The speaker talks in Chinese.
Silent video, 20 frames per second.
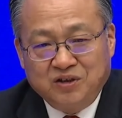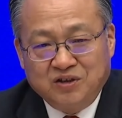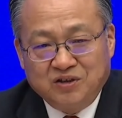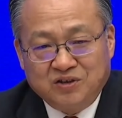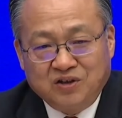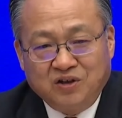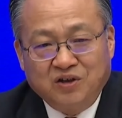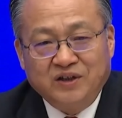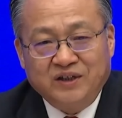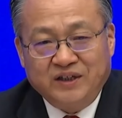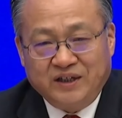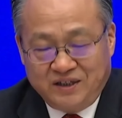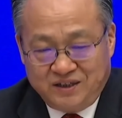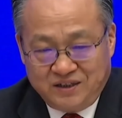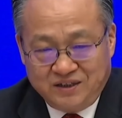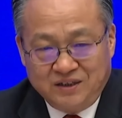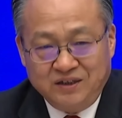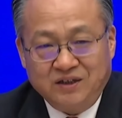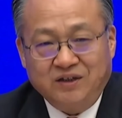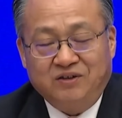高一点
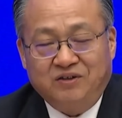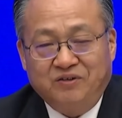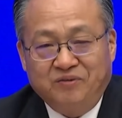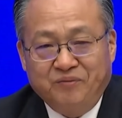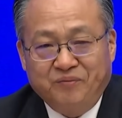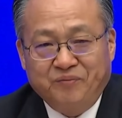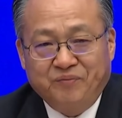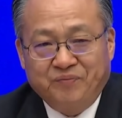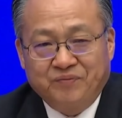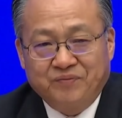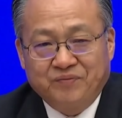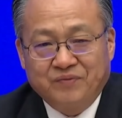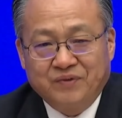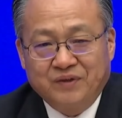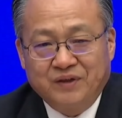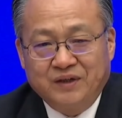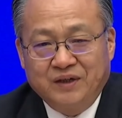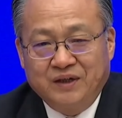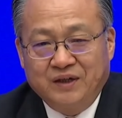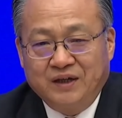更好，
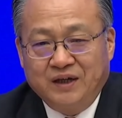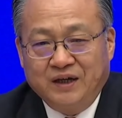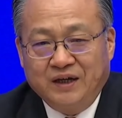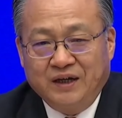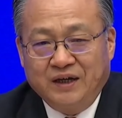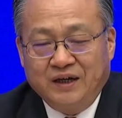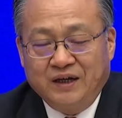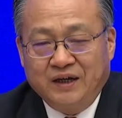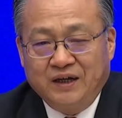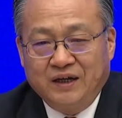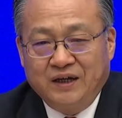哎，